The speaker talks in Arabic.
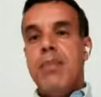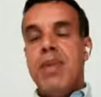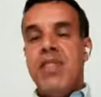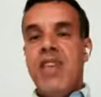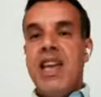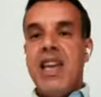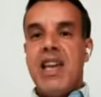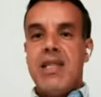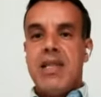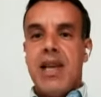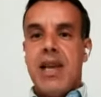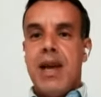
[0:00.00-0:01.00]

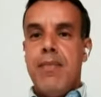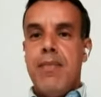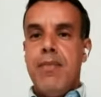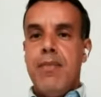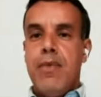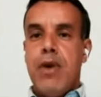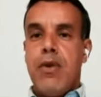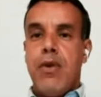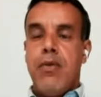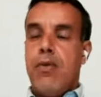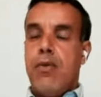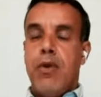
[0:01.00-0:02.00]
بذلك الزخم
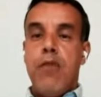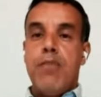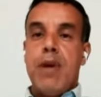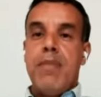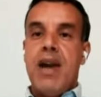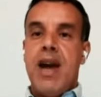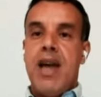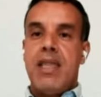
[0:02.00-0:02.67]
وربما